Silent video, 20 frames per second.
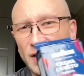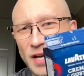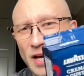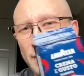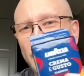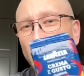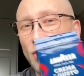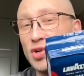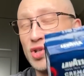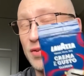Я
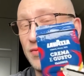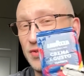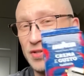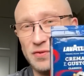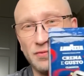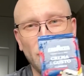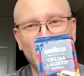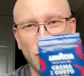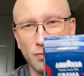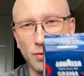больше
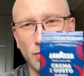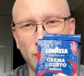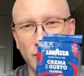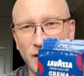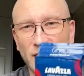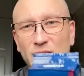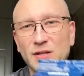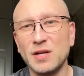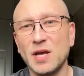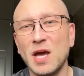всего люблю
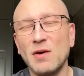это, я